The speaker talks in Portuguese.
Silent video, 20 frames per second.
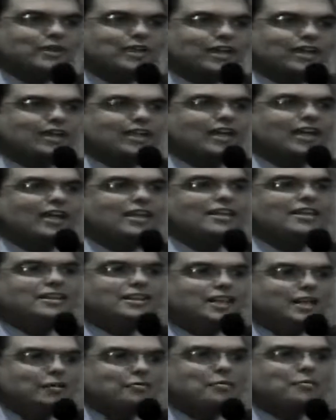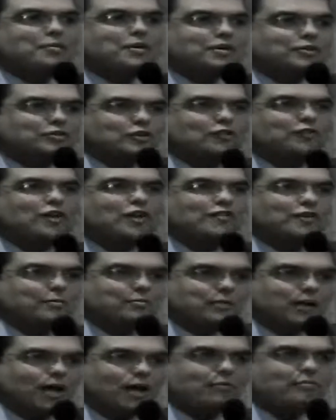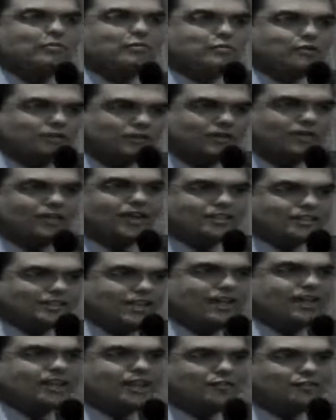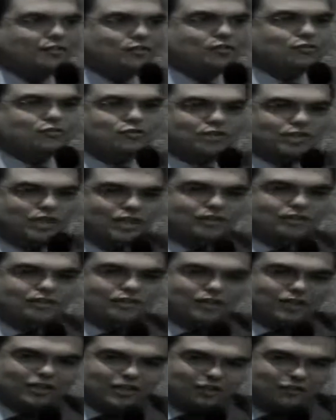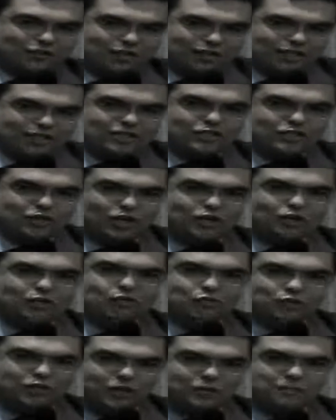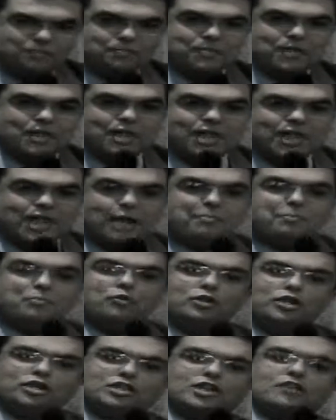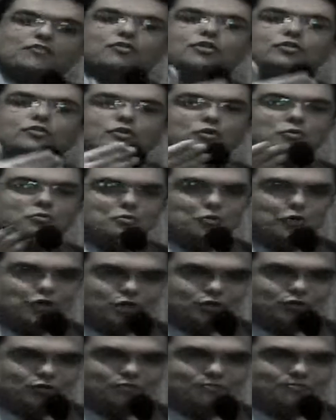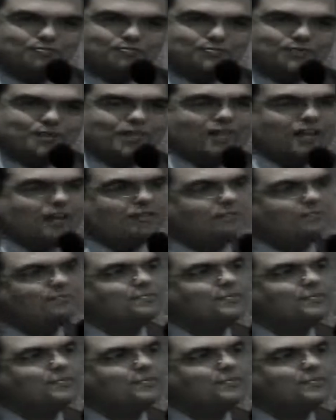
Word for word: Que naquele tempo o pessoal ficava bravo e acertava de outro jeito. Então, através da senhora, eu vi que a política evoluiu muito. Então,